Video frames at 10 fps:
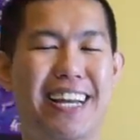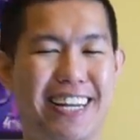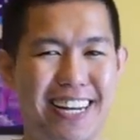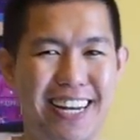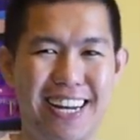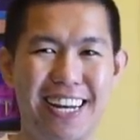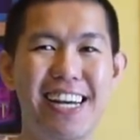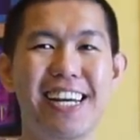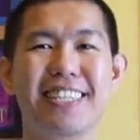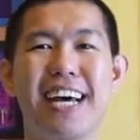Nah,
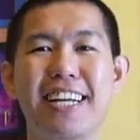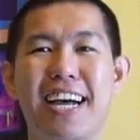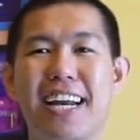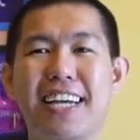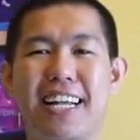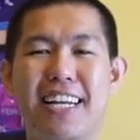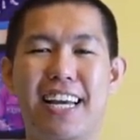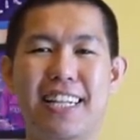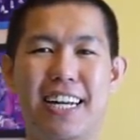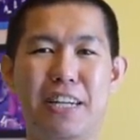dan sekarang kita
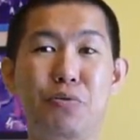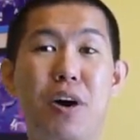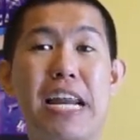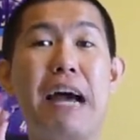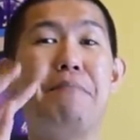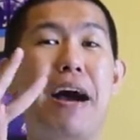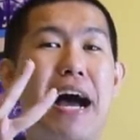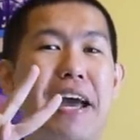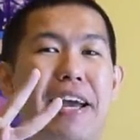lihat ada dua nama